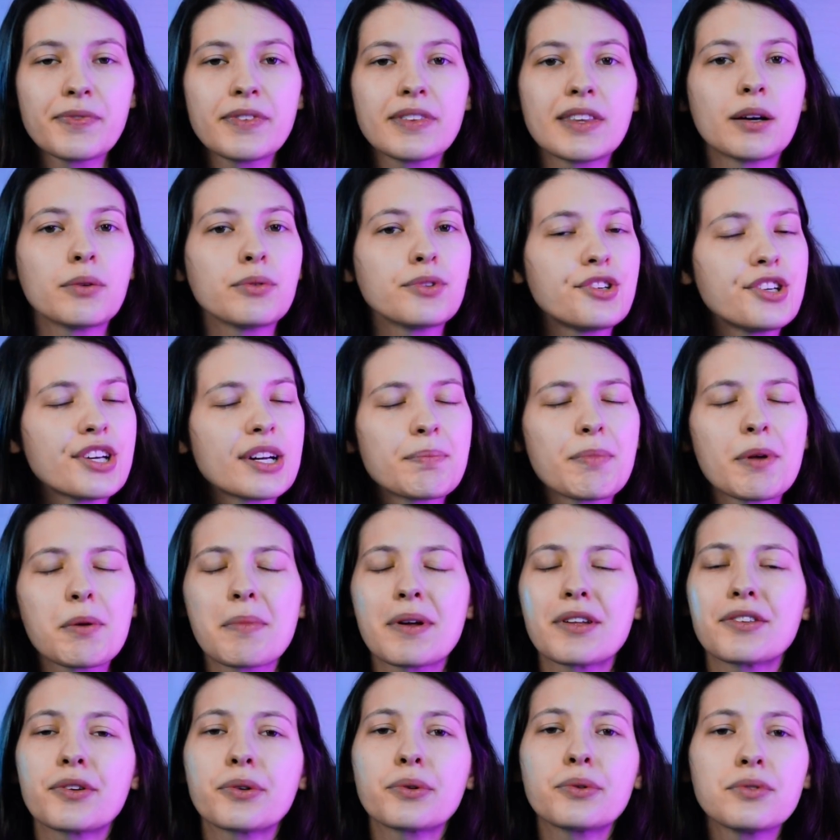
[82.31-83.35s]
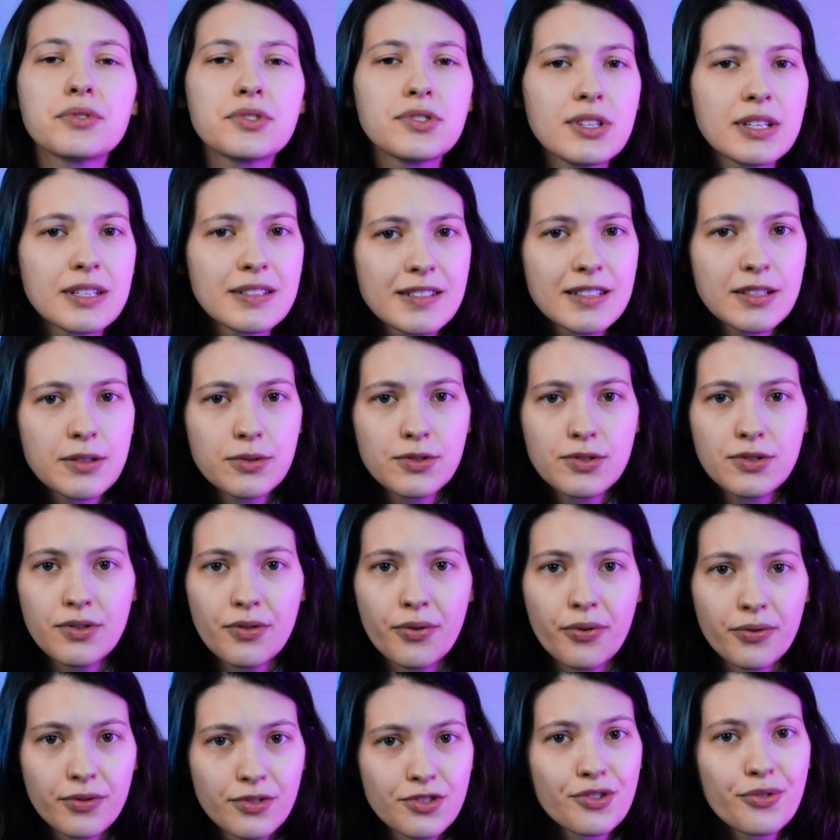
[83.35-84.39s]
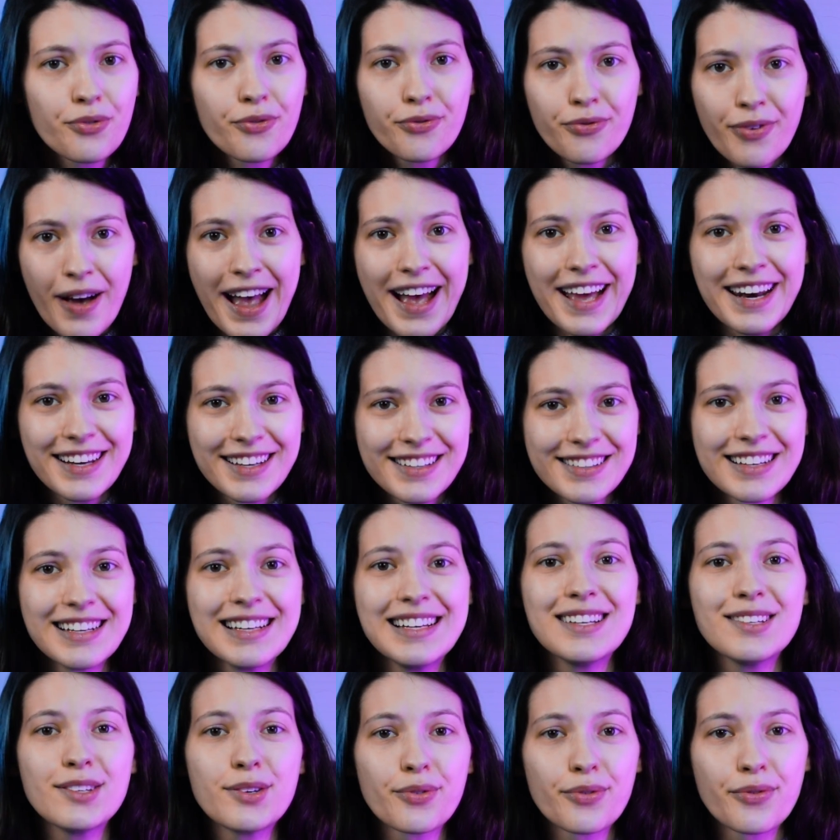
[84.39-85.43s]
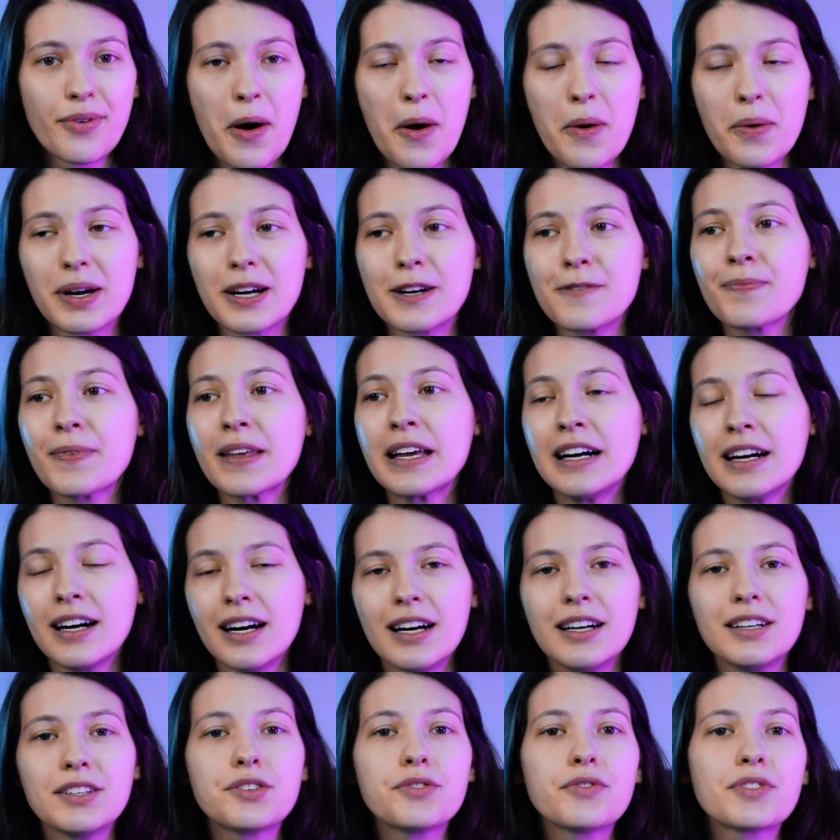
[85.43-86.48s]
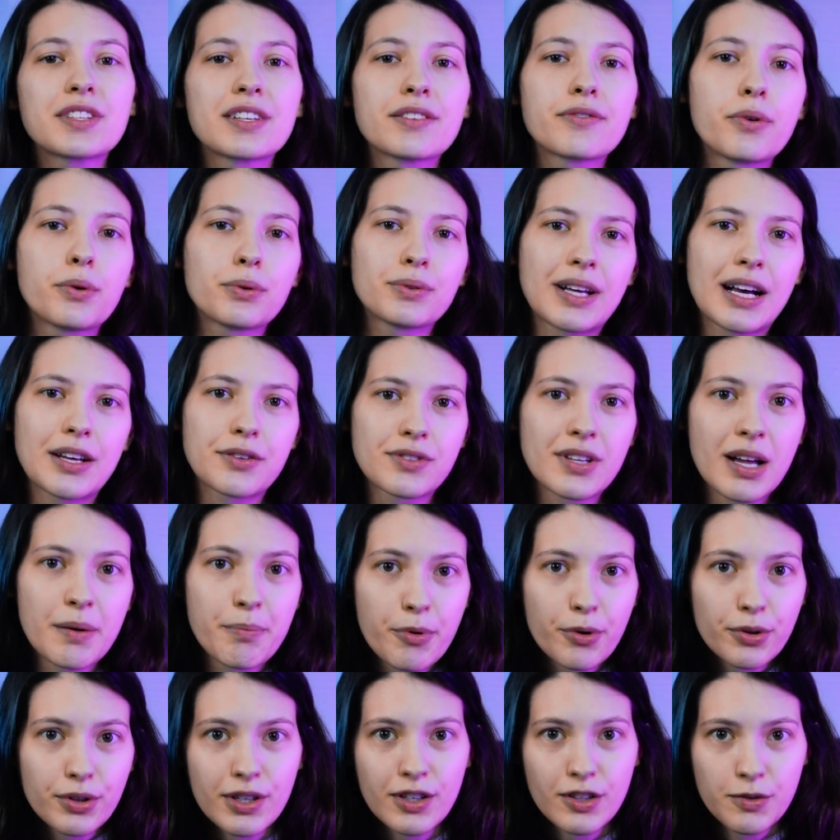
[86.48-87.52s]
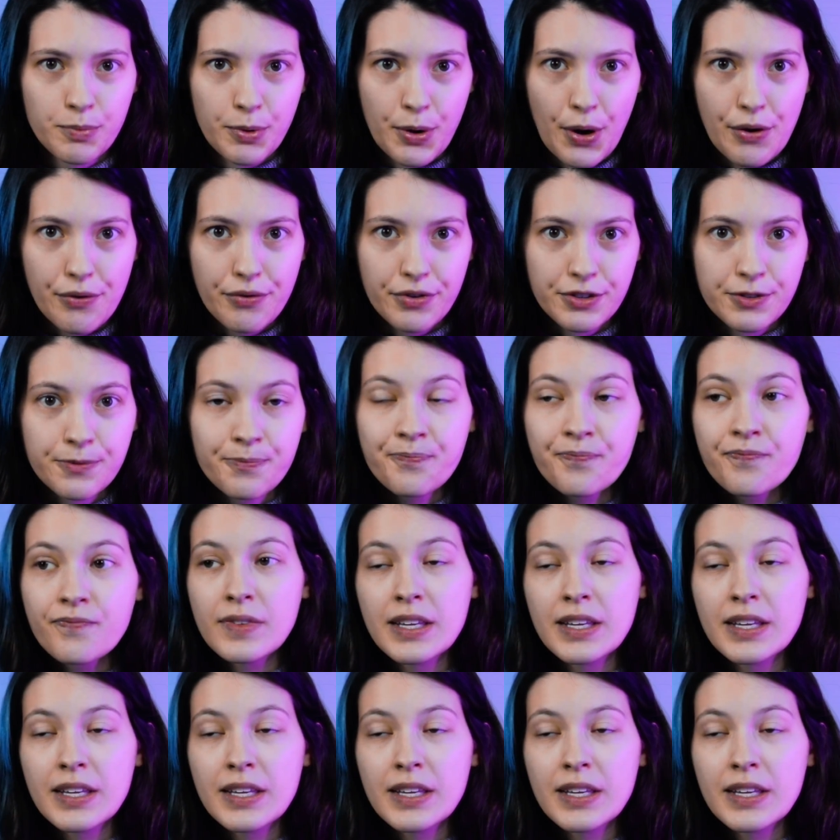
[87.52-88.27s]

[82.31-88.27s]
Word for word: Então tira pelo menos alguns diazinhos de, de férias ali, de folga, antes de você voltar a estudar para outras provas.